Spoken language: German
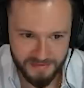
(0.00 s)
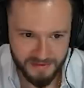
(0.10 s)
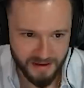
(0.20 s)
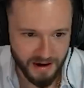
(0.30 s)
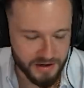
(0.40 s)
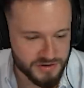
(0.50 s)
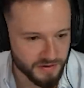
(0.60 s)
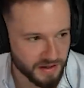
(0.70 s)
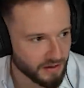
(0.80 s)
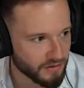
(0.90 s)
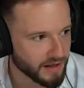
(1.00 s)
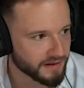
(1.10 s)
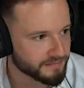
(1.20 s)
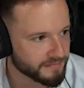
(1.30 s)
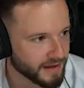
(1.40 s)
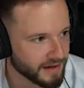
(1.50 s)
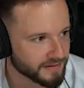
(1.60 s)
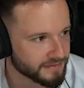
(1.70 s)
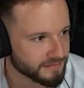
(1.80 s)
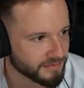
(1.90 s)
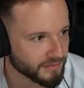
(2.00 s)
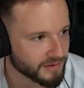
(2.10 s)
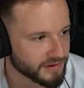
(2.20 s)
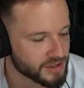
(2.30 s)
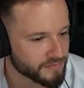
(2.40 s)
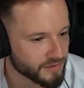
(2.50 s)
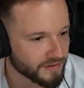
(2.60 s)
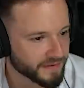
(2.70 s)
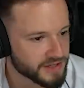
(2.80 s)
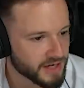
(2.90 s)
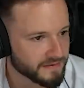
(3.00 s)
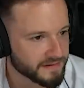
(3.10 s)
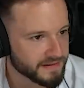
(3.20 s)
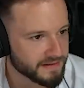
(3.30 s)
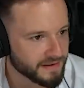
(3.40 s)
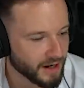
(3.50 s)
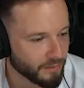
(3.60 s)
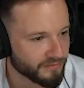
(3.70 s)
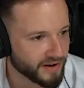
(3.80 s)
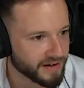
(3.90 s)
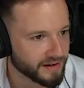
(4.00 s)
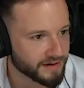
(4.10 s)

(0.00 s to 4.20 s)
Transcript: Ja, ich schwöre, genau gleich. Ehrlich. Bro, ich schwöre, Sascha hat sich kaum verändert.